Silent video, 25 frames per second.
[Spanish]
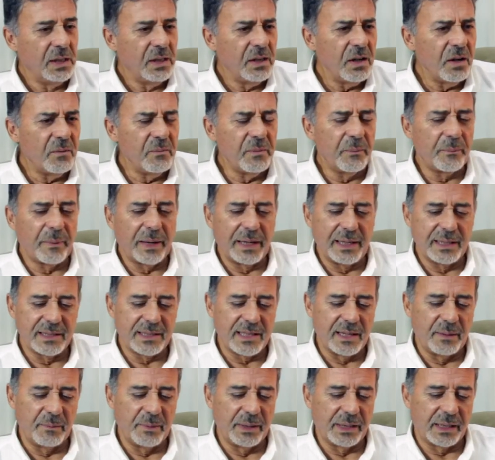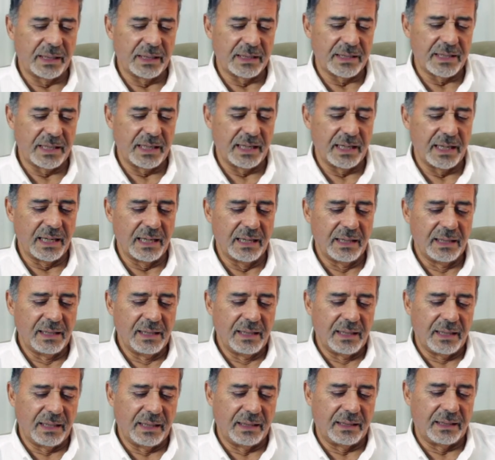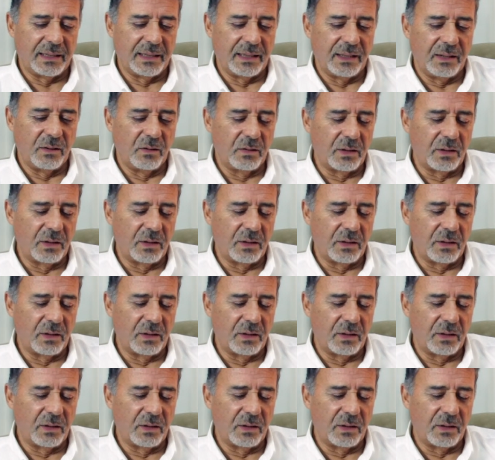No me parece a mí que sea este,